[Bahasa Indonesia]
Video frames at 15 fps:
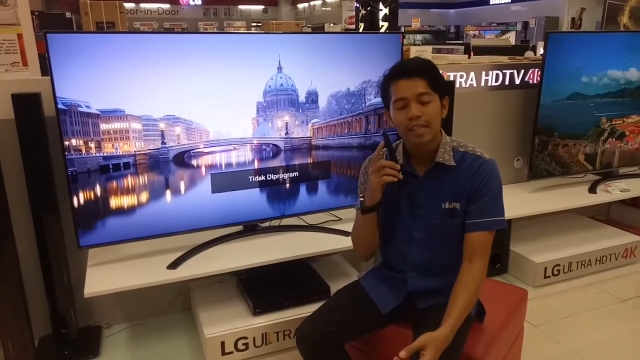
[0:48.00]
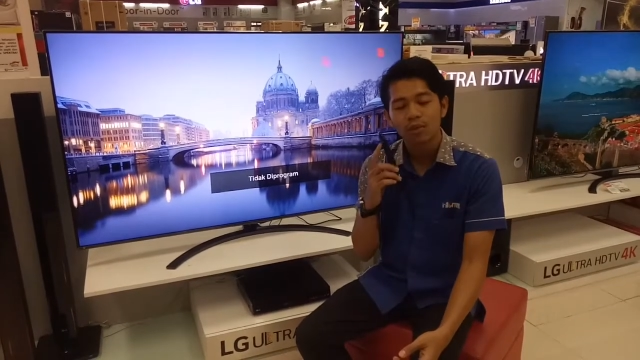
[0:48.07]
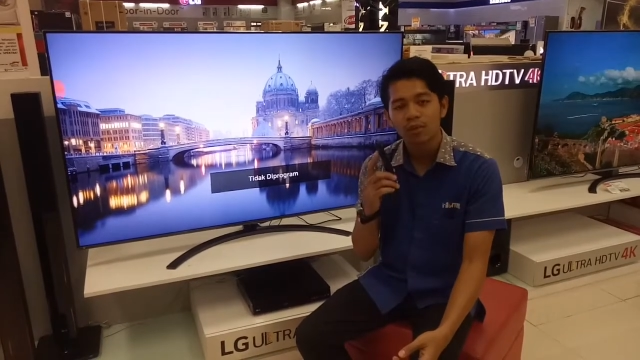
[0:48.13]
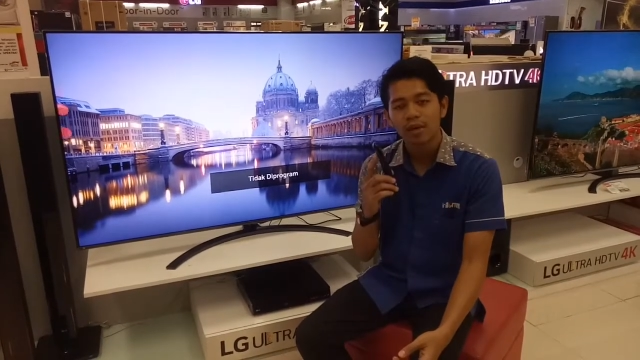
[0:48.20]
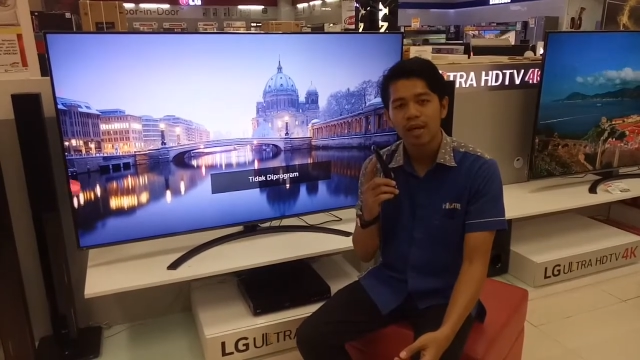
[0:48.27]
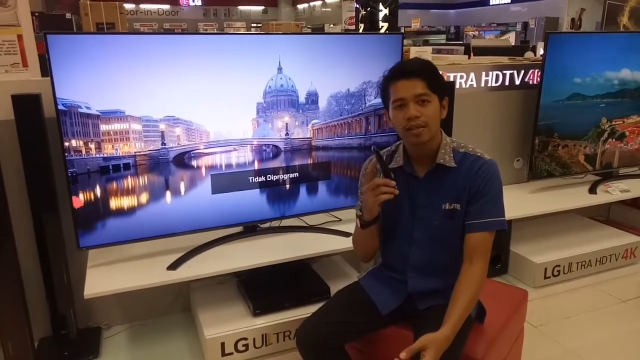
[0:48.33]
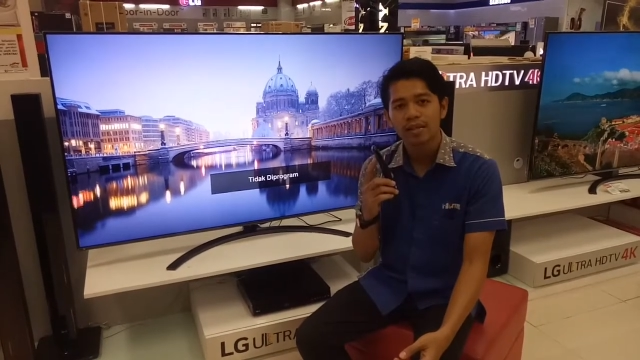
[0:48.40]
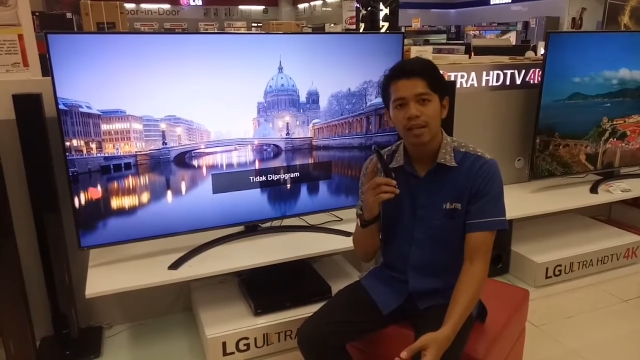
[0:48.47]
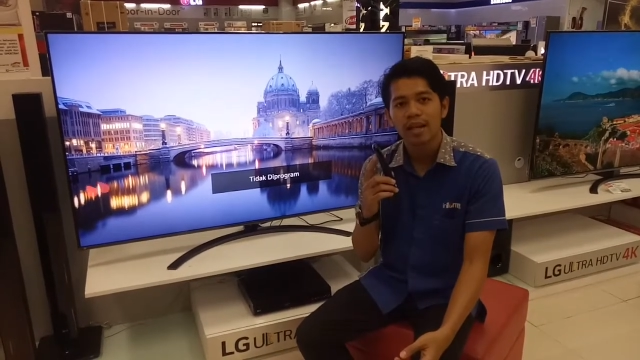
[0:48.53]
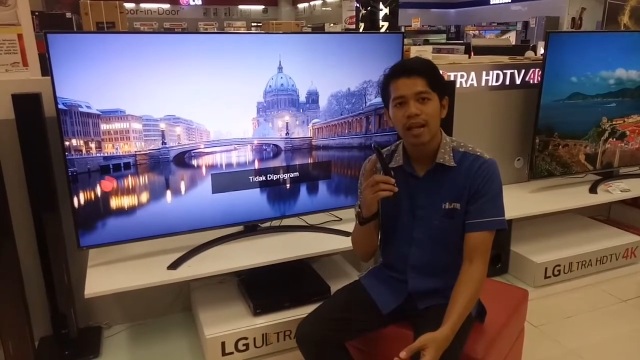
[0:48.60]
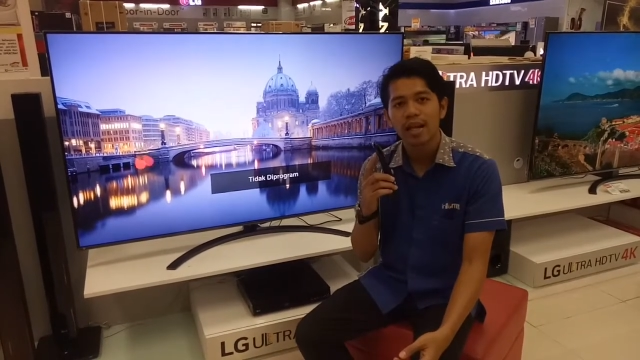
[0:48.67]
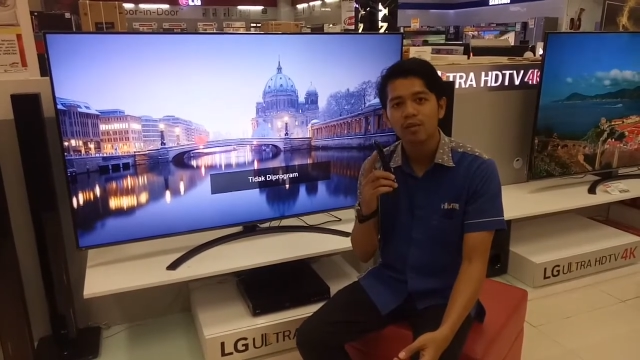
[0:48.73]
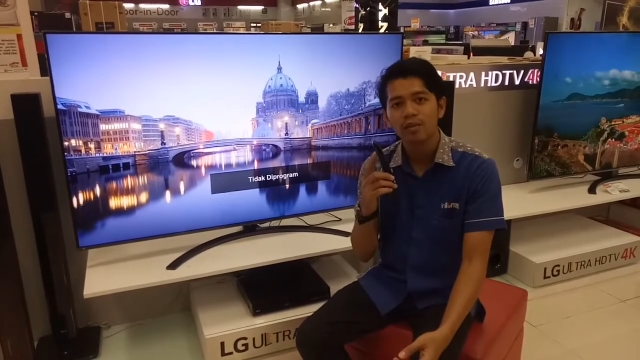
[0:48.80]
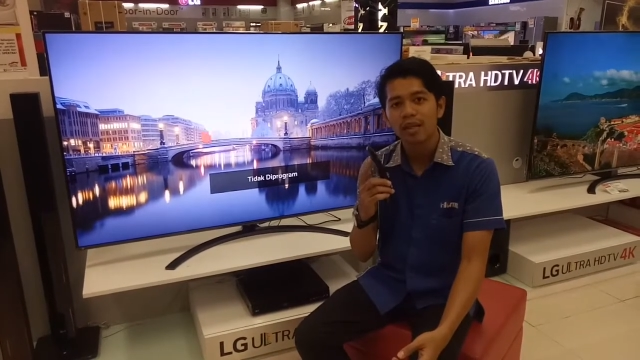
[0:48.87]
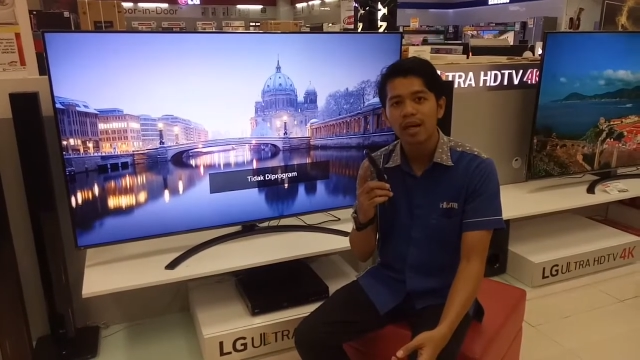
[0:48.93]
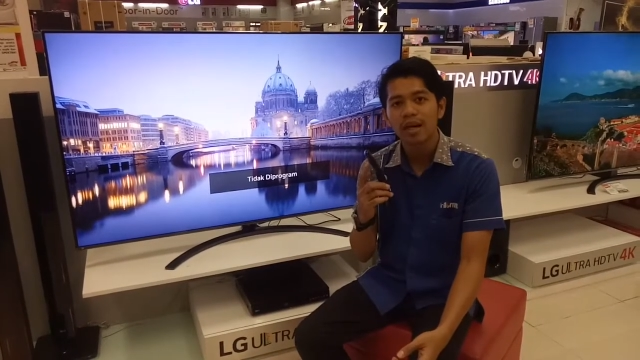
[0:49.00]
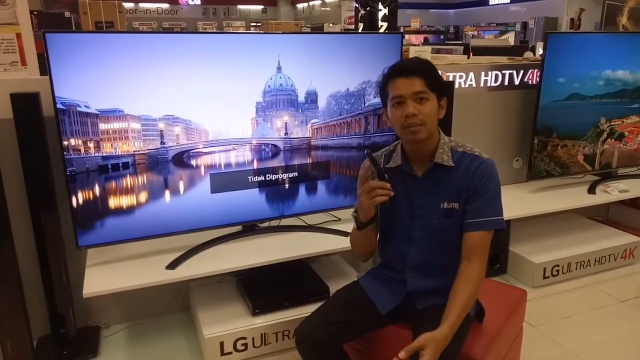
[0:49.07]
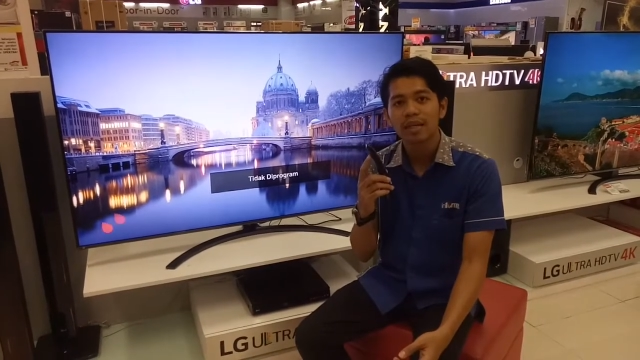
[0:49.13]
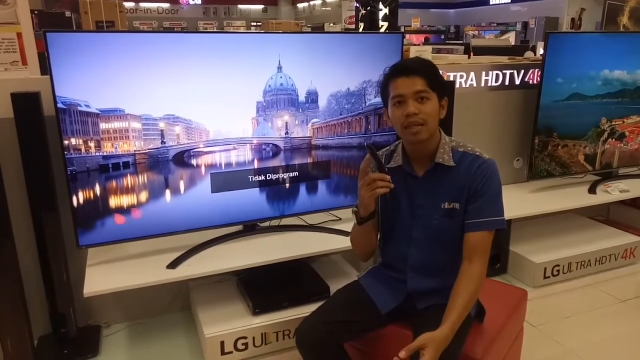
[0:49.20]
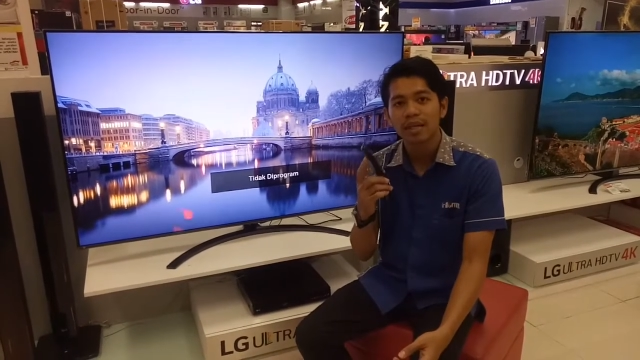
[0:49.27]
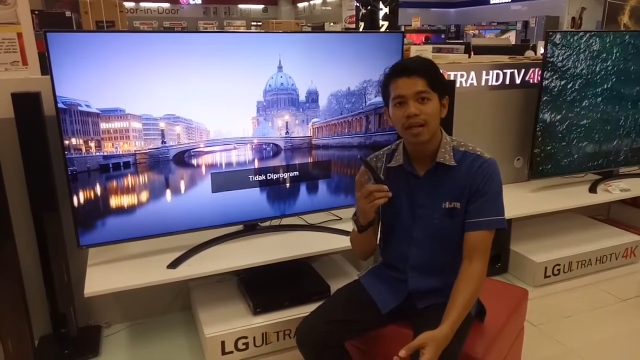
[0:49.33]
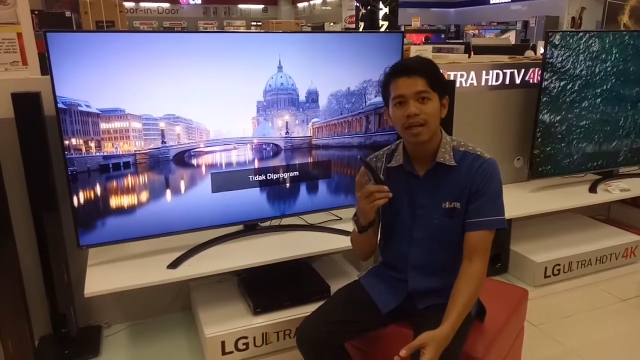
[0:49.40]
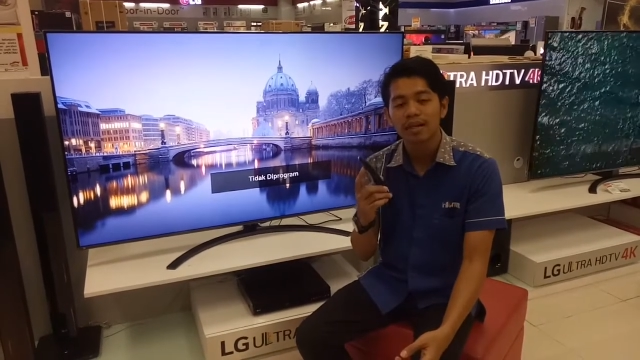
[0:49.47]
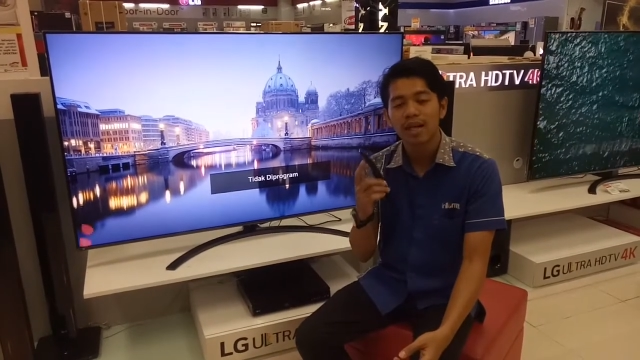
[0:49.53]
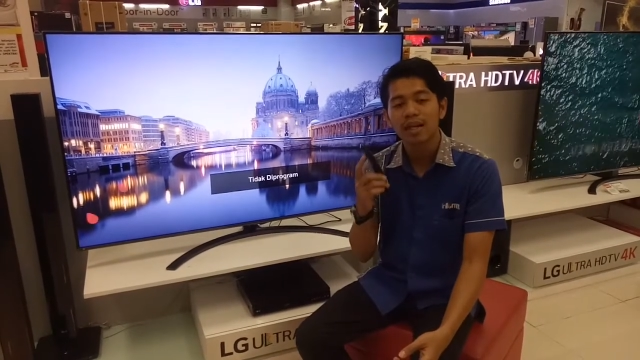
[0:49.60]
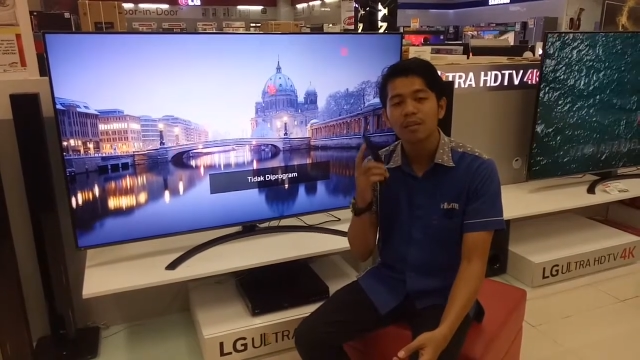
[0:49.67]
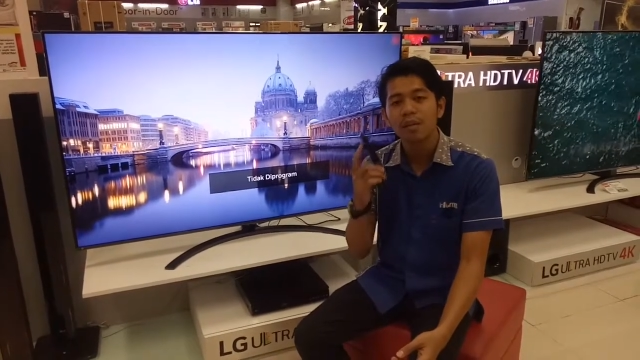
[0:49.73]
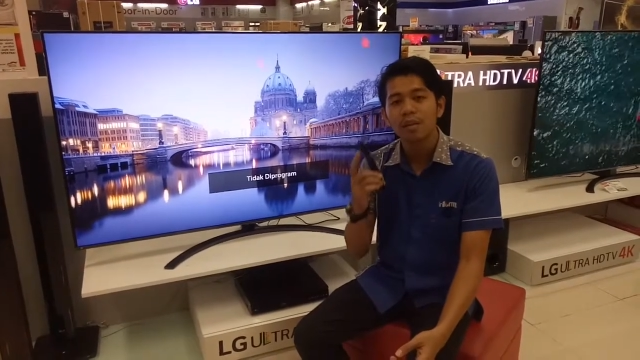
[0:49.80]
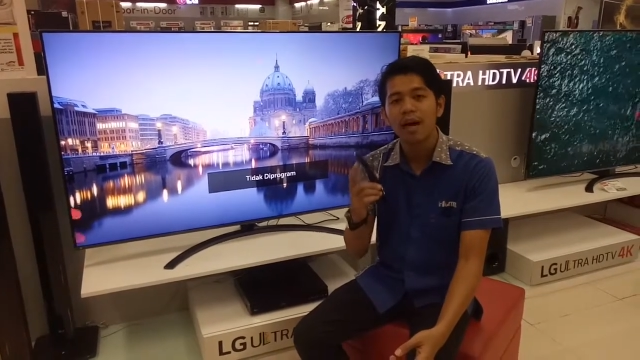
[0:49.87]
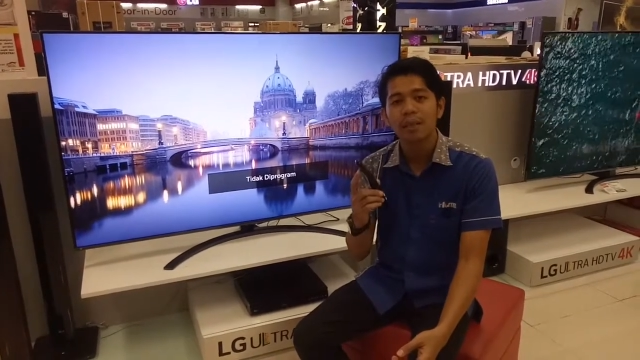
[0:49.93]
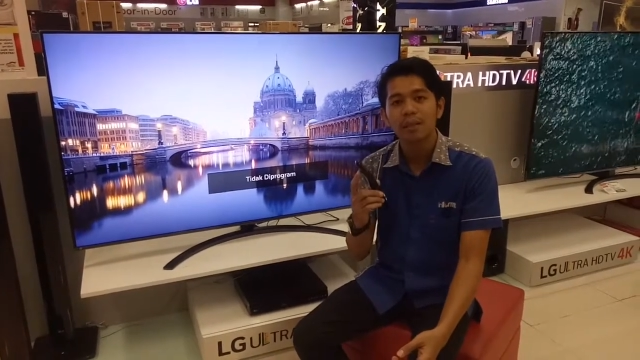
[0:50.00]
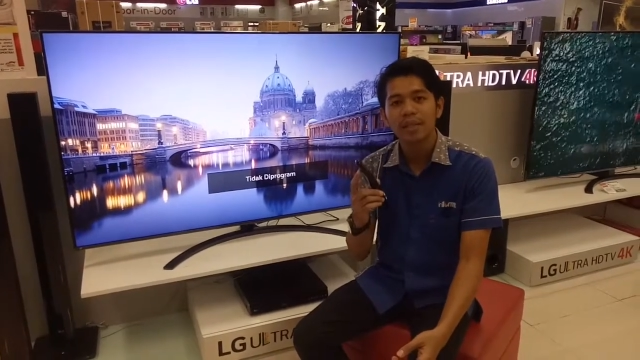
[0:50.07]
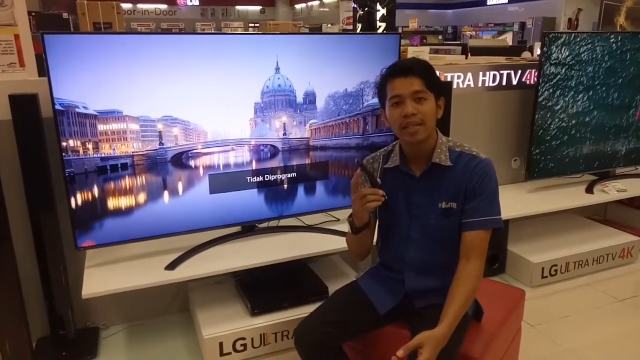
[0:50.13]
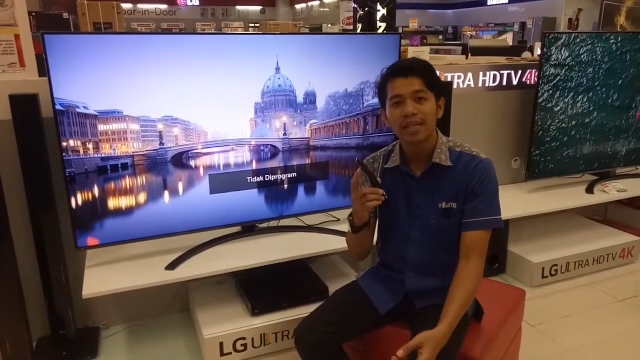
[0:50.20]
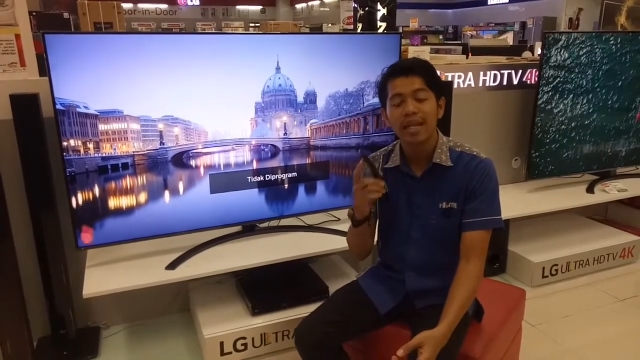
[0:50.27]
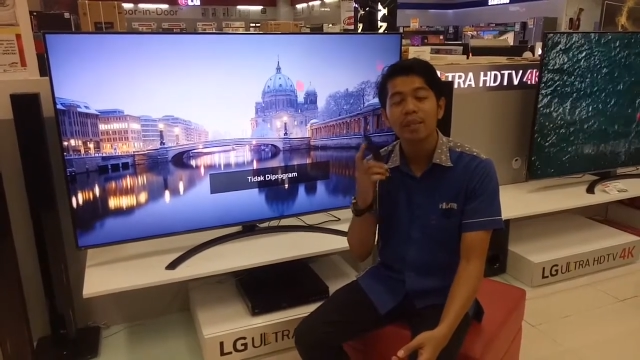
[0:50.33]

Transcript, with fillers: satu kata, lalu dia akan mendengar dan memahami